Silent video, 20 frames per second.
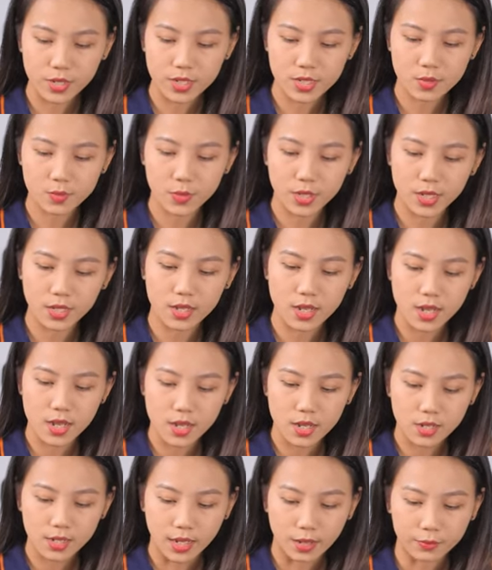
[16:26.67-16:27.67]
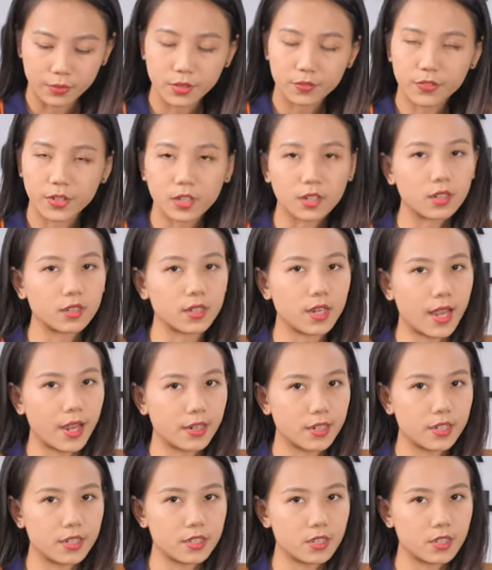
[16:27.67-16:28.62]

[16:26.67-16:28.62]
u ét bê cắm ở phần này,